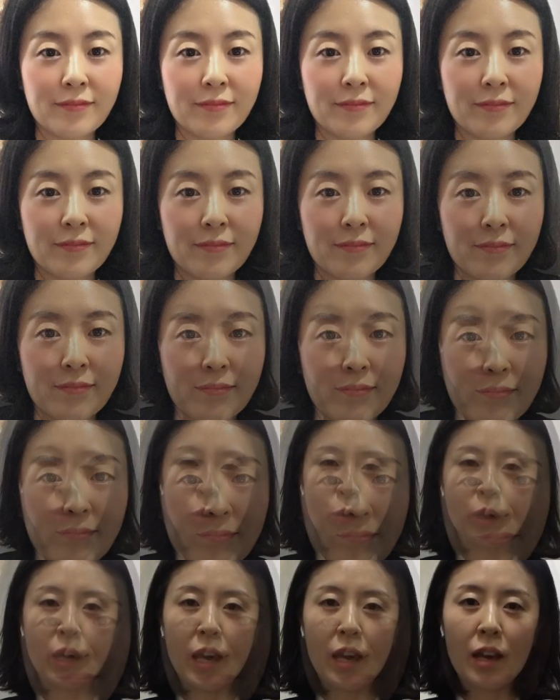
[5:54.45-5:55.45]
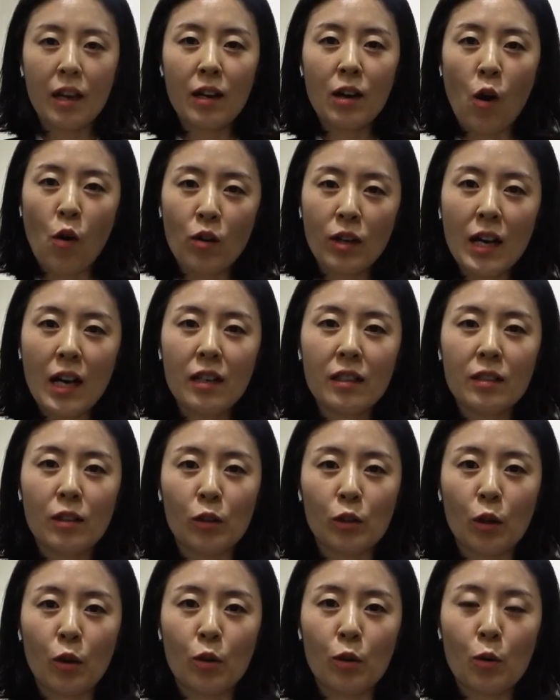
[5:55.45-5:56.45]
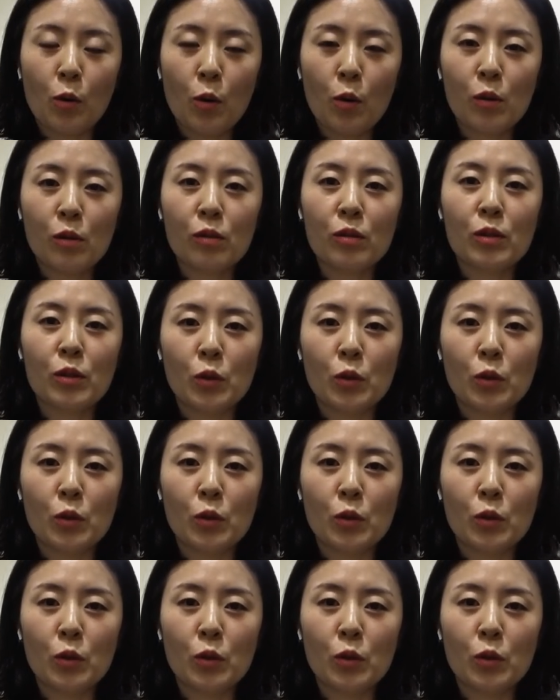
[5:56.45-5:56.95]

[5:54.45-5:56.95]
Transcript: 유산화를 통해 건강을 얻었고